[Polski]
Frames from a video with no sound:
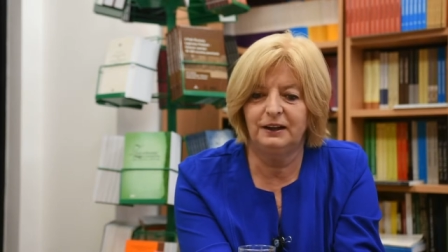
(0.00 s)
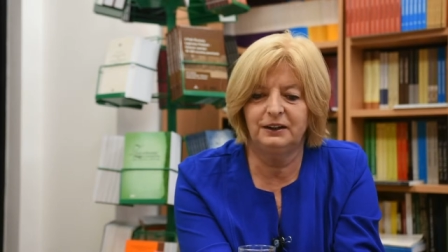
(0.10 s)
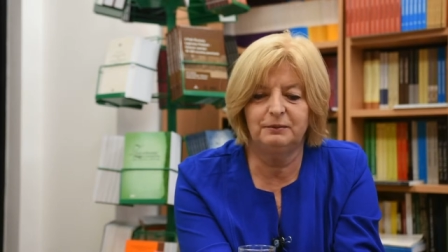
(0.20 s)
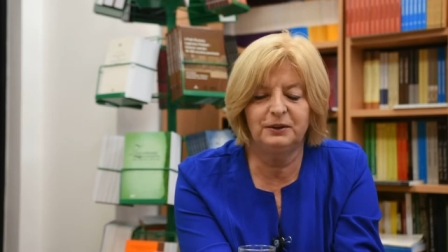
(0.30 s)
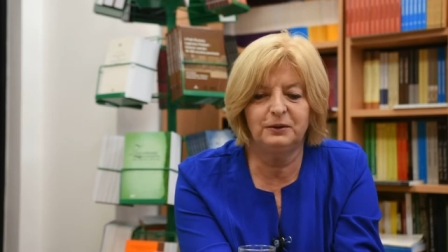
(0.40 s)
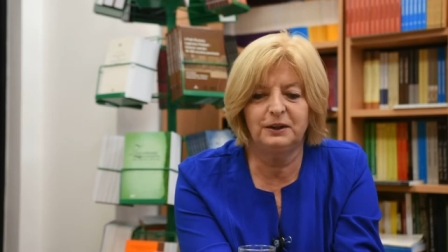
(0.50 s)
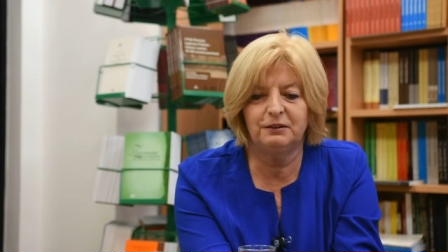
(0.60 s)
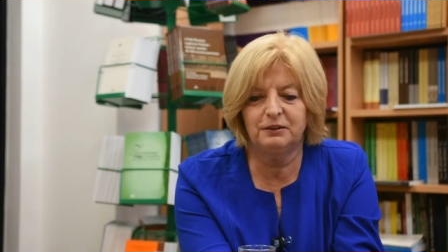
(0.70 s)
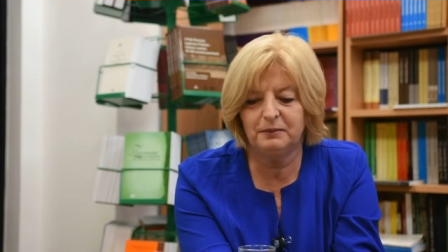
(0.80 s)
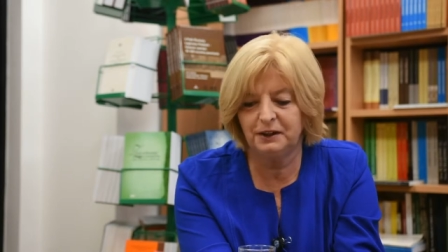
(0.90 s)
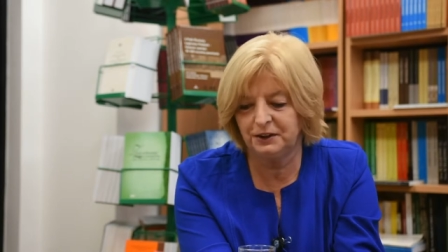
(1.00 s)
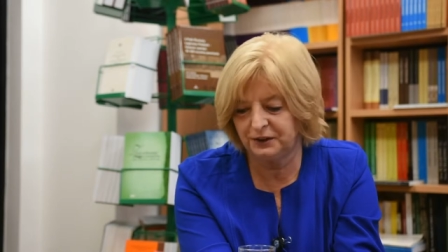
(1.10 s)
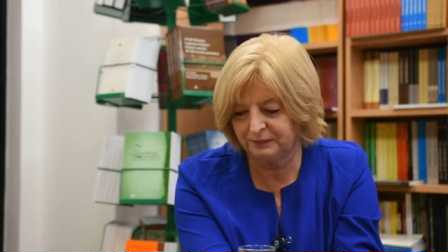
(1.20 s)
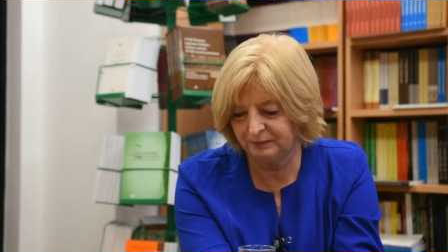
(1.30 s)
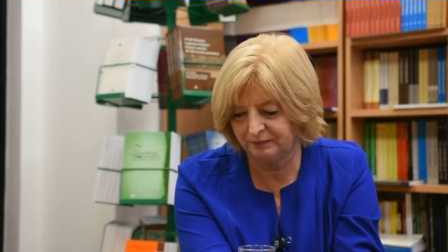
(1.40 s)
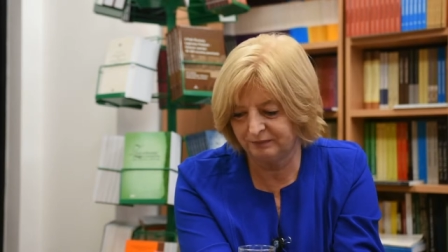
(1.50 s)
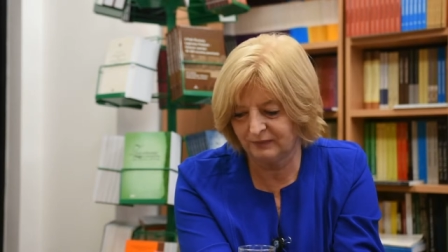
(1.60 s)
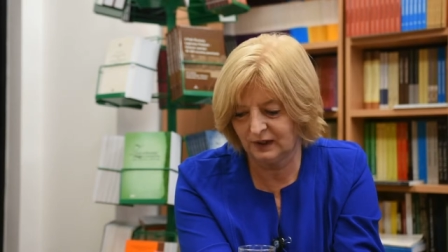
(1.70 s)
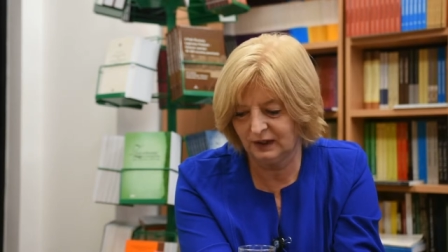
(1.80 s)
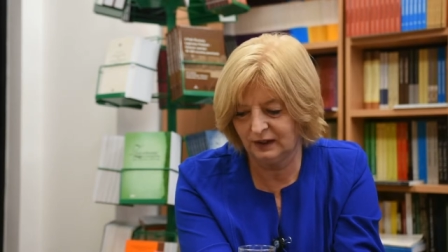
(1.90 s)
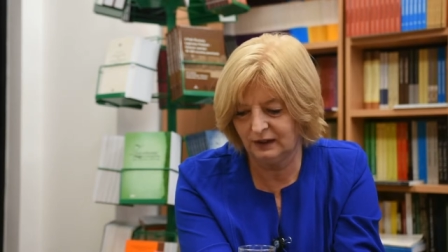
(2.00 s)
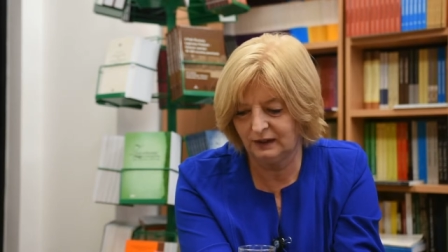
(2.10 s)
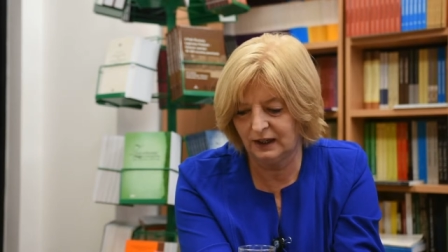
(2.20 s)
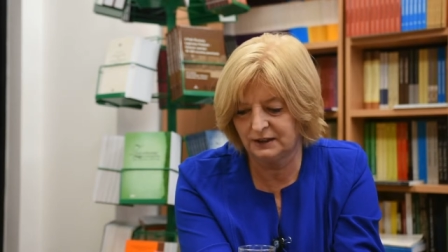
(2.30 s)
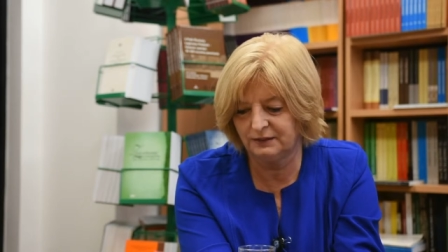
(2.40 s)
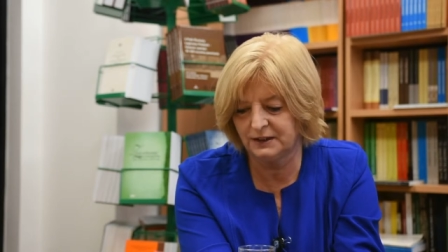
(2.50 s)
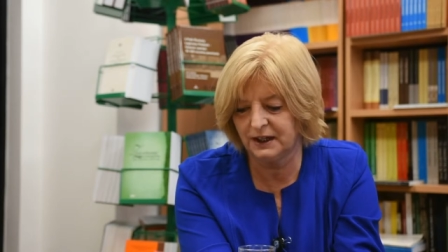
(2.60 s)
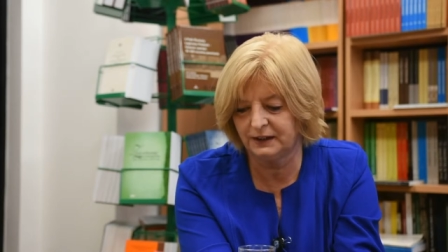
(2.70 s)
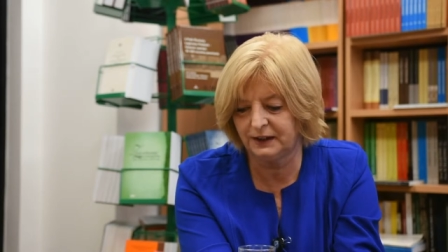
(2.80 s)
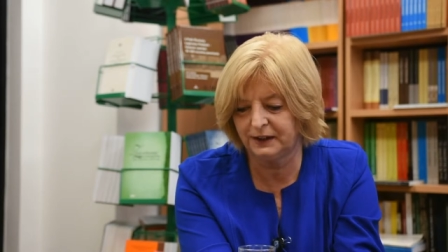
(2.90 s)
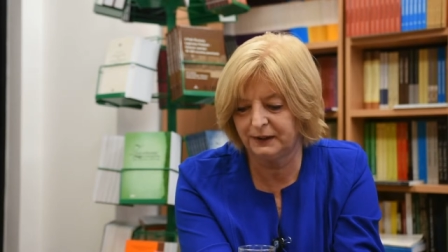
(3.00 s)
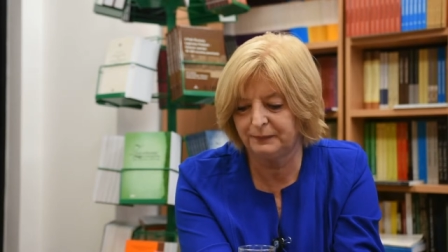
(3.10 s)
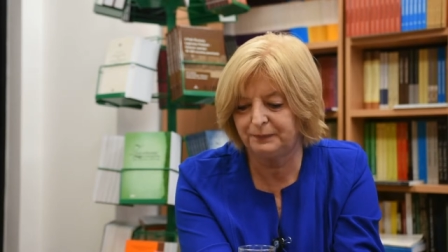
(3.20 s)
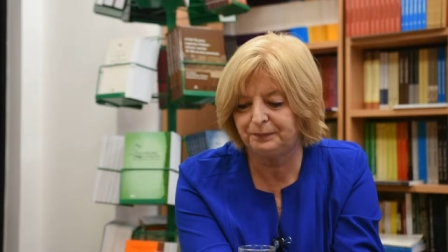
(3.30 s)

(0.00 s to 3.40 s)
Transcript: Gdyby tutaj wymienić mm, nazwiska takie